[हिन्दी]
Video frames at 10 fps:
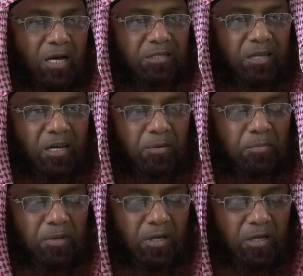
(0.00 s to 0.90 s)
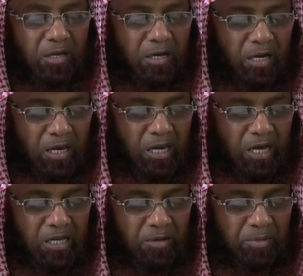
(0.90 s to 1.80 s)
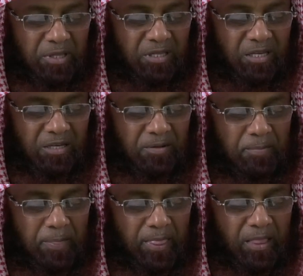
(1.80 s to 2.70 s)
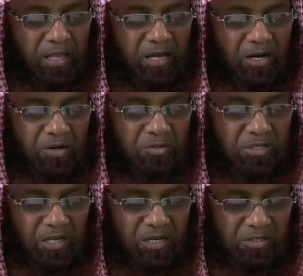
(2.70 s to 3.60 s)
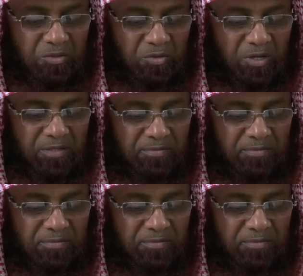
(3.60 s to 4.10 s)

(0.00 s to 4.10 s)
अलैहि वसल्लम अल्लाह के बंदे और उसके रसूल